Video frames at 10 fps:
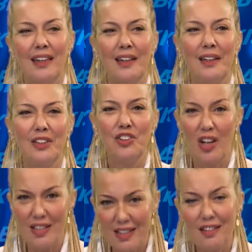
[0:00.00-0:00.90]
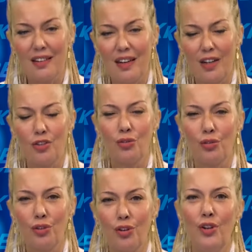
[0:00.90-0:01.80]
E, şanslıdırlar
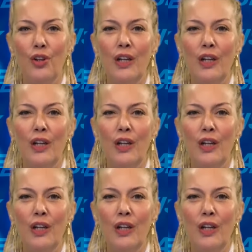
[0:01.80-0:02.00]
çünkü.